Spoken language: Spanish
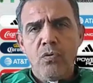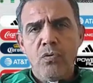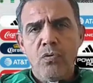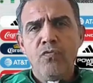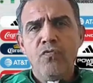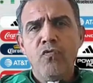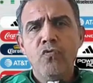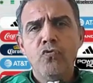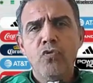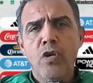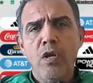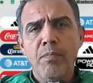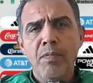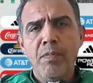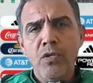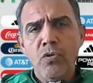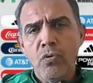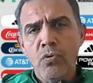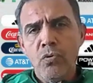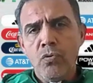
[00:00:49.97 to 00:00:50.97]
con un
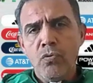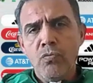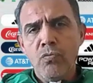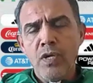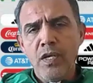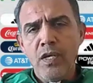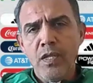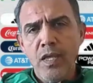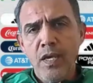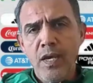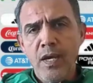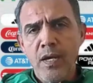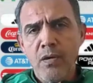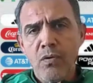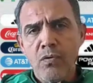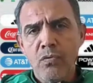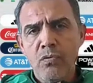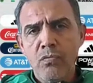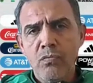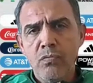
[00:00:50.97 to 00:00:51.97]
funcionamiento, con una
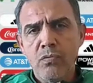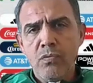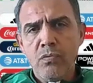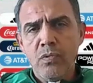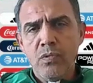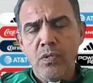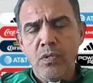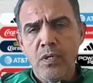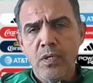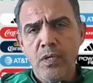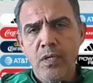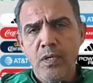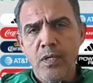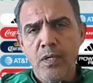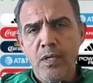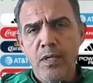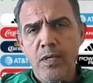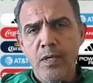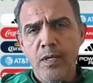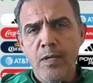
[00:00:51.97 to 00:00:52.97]
idea, con
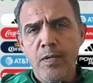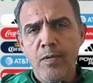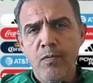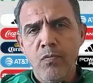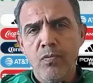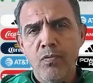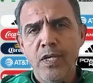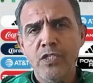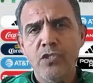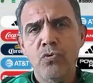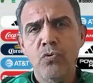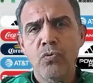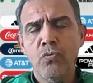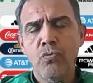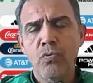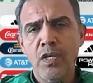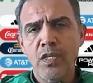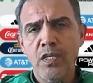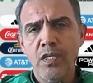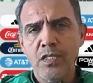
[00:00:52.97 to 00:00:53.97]
una
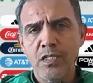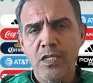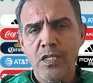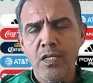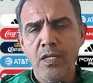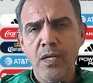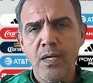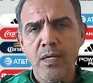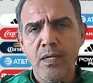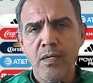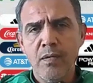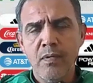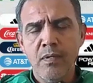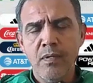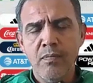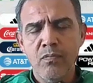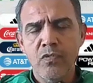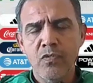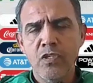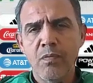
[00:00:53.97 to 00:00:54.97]
estructura distinta
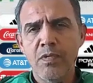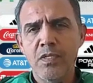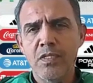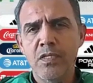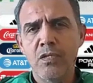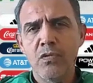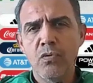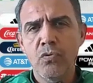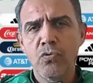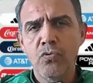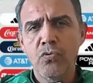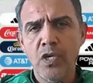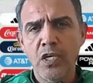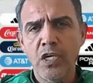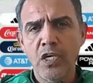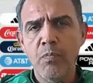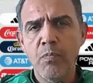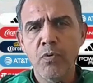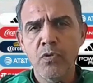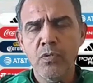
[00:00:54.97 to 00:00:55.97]
muchas veces en todos sus
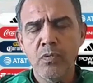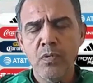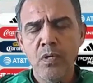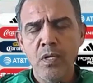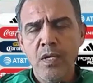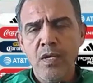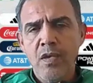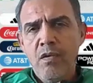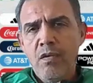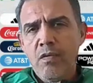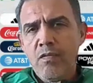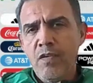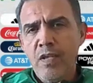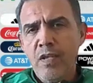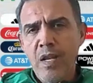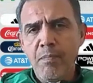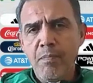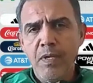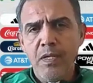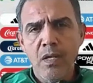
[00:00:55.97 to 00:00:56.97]
equipos.
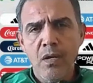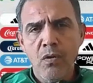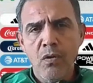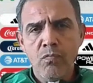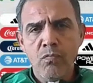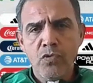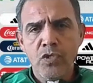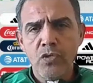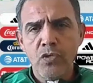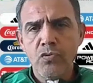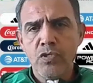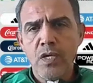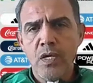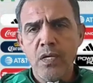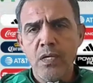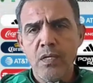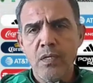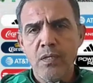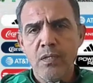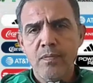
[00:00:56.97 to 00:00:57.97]
Finalmente los muchachos
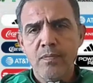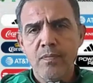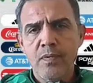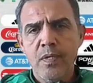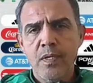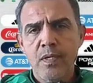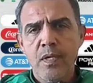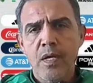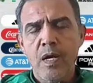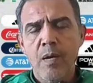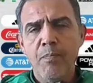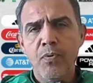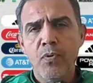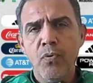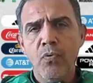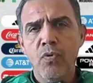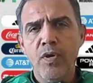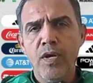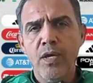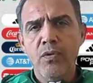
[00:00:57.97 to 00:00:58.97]
han, han
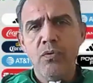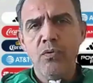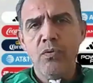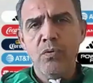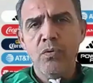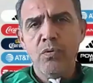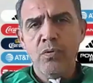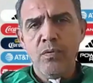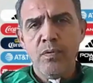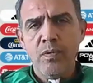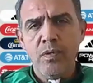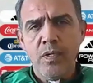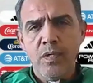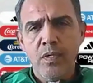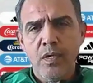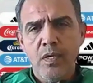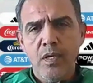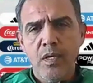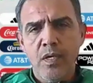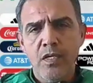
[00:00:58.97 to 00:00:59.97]
procurado
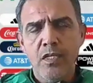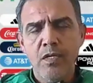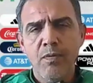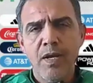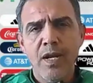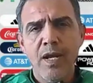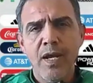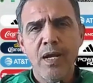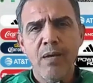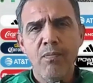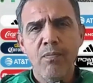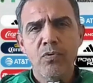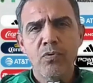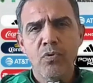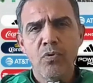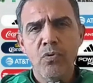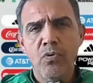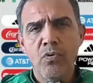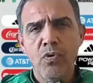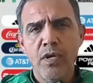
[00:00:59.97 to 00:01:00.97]
eh, llevar a cabo
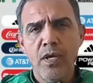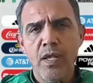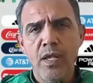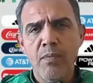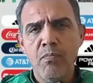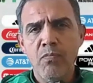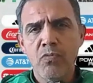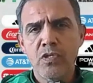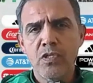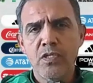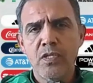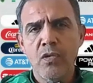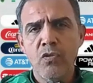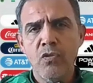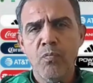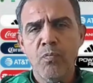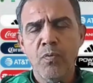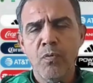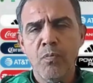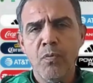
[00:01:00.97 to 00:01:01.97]
todo lo que hemos
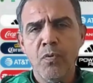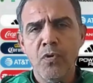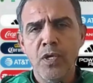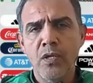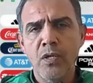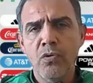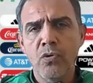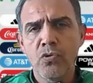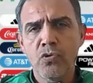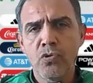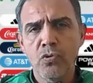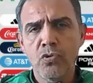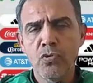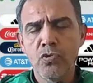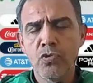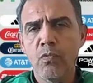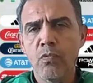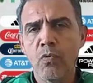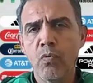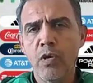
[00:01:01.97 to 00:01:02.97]
estado proponiendo
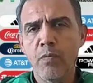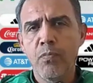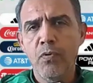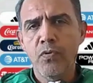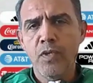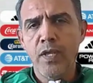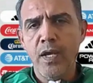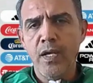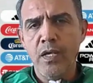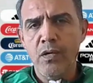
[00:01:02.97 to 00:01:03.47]
nosotros como cuerpo